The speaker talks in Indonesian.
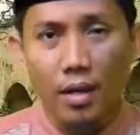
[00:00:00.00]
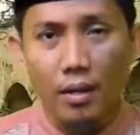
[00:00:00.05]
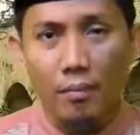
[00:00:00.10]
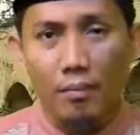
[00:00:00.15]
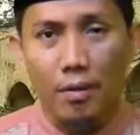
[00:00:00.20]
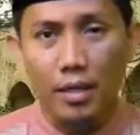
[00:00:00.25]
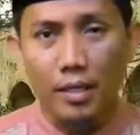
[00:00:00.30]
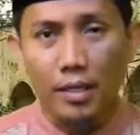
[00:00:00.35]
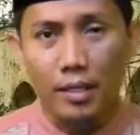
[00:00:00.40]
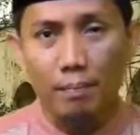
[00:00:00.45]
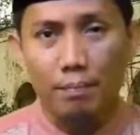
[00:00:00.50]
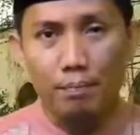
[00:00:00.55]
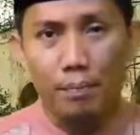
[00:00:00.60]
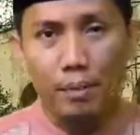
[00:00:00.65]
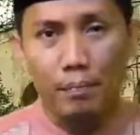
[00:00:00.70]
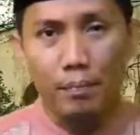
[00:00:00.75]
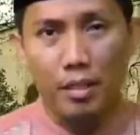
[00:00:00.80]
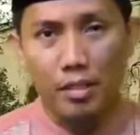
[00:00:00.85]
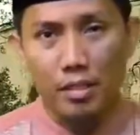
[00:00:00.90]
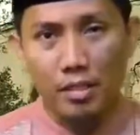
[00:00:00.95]
Baik,
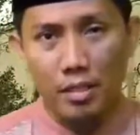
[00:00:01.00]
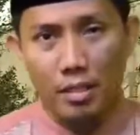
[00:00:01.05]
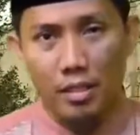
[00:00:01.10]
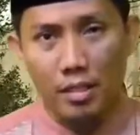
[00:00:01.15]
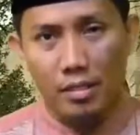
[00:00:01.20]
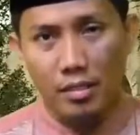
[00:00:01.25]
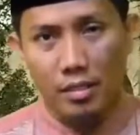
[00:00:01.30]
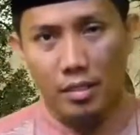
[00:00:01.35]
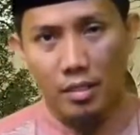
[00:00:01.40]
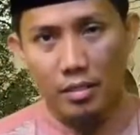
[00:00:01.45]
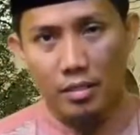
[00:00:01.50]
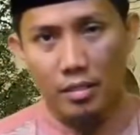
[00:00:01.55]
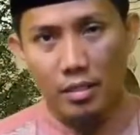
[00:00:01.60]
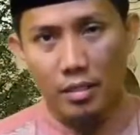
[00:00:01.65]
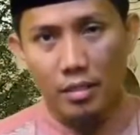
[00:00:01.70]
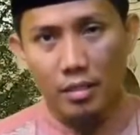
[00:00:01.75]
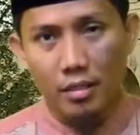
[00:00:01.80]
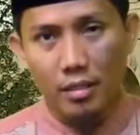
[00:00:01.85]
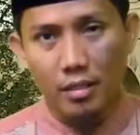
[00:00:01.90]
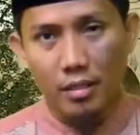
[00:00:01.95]
pemirsa share
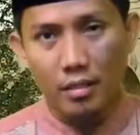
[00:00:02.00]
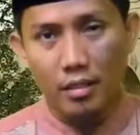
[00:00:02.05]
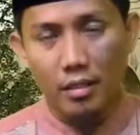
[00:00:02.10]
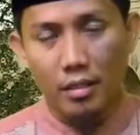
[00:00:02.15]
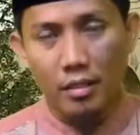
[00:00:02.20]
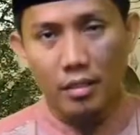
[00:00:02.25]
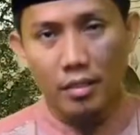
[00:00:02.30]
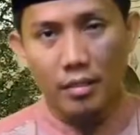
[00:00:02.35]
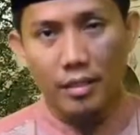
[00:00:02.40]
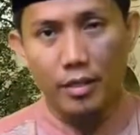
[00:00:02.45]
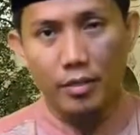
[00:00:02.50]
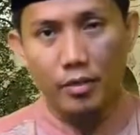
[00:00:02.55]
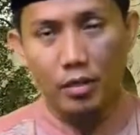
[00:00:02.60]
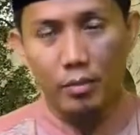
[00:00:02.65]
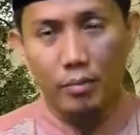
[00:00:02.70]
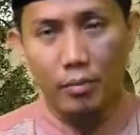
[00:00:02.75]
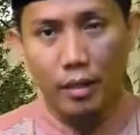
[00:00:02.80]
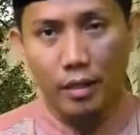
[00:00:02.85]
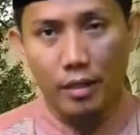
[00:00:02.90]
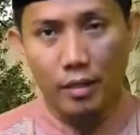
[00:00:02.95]
channel, ini
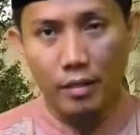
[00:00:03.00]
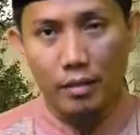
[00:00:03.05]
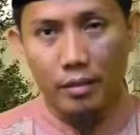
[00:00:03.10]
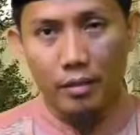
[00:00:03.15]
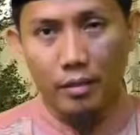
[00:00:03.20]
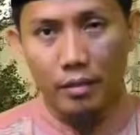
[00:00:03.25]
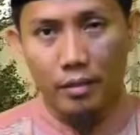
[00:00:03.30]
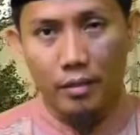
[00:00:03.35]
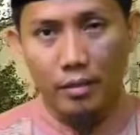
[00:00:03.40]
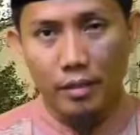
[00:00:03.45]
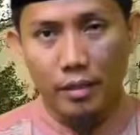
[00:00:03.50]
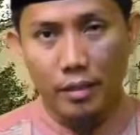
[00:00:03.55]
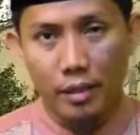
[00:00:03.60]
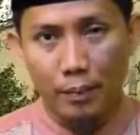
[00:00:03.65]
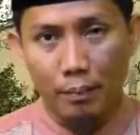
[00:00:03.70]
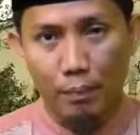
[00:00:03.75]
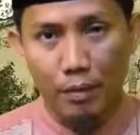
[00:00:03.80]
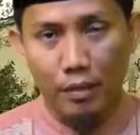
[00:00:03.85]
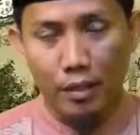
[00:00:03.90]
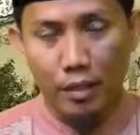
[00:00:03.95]
jawaban,
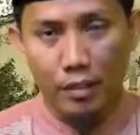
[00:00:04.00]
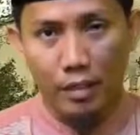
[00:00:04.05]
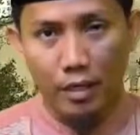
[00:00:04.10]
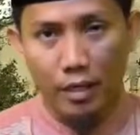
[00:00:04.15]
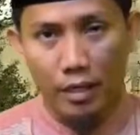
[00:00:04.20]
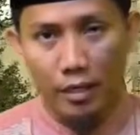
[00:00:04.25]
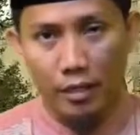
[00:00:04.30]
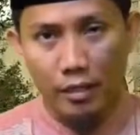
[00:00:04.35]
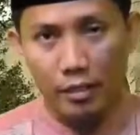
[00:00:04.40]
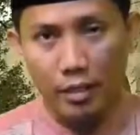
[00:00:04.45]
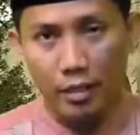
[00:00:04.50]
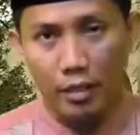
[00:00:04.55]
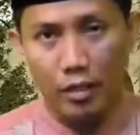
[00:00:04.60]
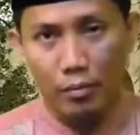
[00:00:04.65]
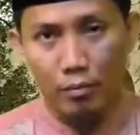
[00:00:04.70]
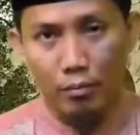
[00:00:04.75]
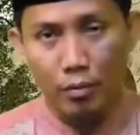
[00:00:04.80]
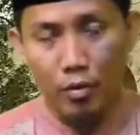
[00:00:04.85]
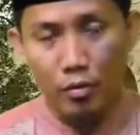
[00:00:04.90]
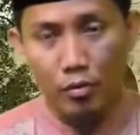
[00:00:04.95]
ini pertanyaan kalau
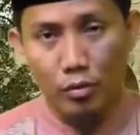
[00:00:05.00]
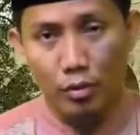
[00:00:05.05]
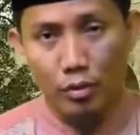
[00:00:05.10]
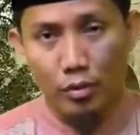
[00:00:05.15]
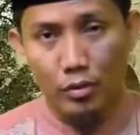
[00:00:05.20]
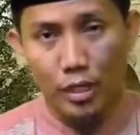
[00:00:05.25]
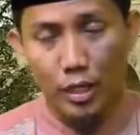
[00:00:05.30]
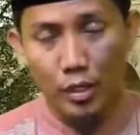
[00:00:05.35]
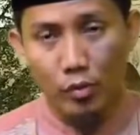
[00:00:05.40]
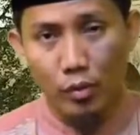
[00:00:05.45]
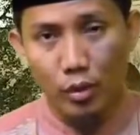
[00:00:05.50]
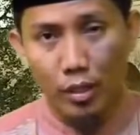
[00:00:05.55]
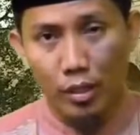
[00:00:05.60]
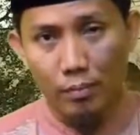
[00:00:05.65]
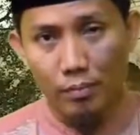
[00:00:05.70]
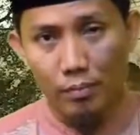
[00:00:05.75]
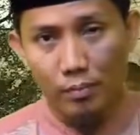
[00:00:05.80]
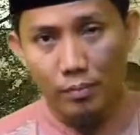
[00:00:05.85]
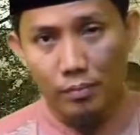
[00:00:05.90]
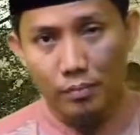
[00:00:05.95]
mau
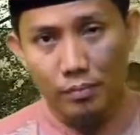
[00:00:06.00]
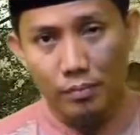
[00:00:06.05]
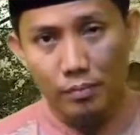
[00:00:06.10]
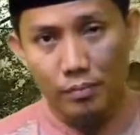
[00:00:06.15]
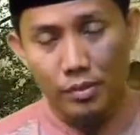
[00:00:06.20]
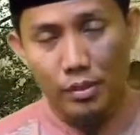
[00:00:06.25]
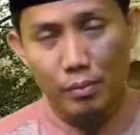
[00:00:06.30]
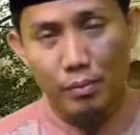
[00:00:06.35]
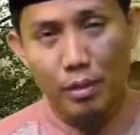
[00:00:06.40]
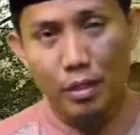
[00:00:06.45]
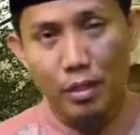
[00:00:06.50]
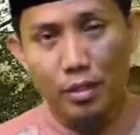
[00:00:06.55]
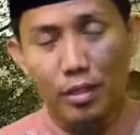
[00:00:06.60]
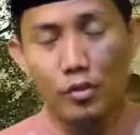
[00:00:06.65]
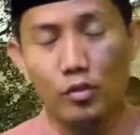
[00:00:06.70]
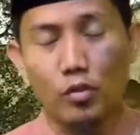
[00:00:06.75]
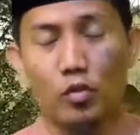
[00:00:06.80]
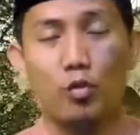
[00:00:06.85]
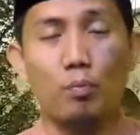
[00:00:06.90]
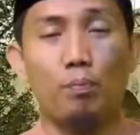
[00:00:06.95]
dijawab sebenarnya
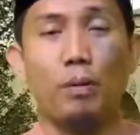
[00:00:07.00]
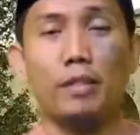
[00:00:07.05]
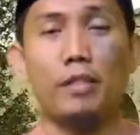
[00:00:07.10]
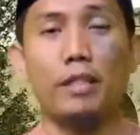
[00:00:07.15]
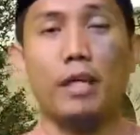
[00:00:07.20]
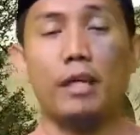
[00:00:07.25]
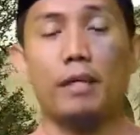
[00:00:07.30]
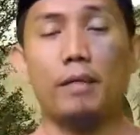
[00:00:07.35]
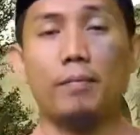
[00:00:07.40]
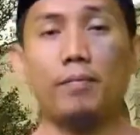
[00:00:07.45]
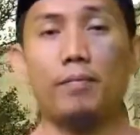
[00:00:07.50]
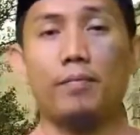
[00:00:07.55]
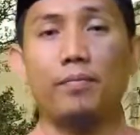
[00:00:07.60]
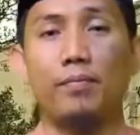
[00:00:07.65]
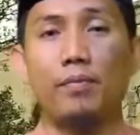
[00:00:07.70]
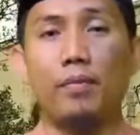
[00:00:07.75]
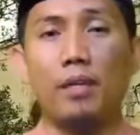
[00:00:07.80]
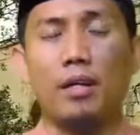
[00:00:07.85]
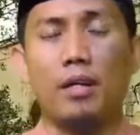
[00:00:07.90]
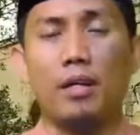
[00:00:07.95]
cukup panjang.
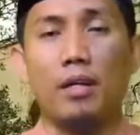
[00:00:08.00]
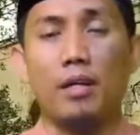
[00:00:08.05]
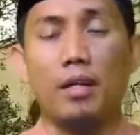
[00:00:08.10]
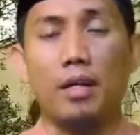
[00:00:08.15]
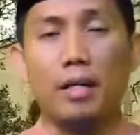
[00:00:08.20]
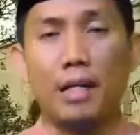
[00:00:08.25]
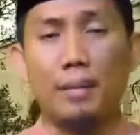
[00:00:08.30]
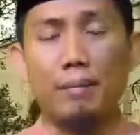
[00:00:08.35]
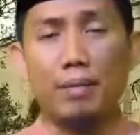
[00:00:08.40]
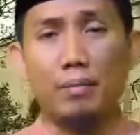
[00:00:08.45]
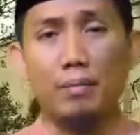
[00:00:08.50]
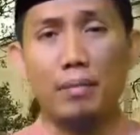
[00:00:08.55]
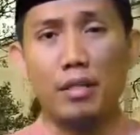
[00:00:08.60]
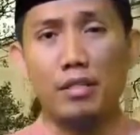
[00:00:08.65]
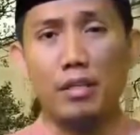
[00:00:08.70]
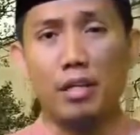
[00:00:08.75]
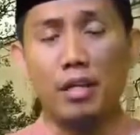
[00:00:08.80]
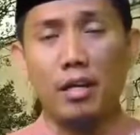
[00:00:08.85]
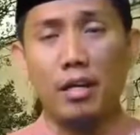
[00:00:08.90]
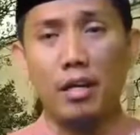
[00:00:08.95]
Karena
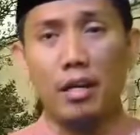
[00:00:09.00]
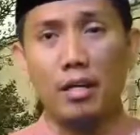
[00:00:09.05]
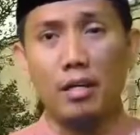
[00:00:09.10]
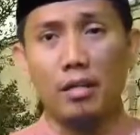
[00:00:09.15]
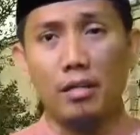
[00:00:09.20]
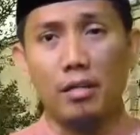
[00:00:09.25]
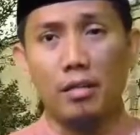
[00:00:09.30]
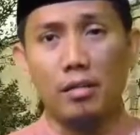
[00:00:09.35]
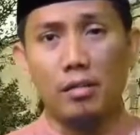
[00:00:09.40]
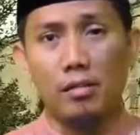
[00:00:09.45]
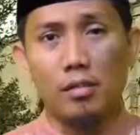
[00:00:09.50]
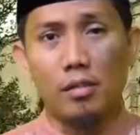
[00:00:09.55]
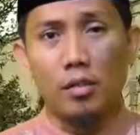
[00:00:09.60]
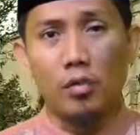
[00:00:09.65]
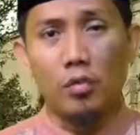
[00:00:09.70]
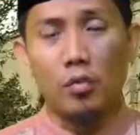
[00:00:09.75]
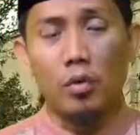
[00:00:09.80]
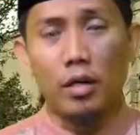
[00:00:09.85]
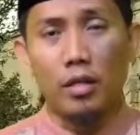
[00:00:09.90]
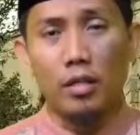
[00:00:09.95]
permasalahan
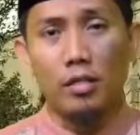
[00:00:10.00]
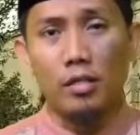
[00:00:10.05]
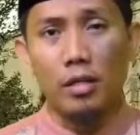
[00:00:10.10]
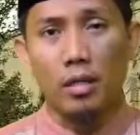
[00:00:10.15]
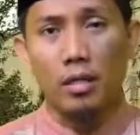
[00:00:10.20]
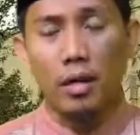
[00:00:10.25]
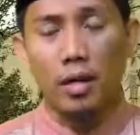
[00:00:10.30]
warisan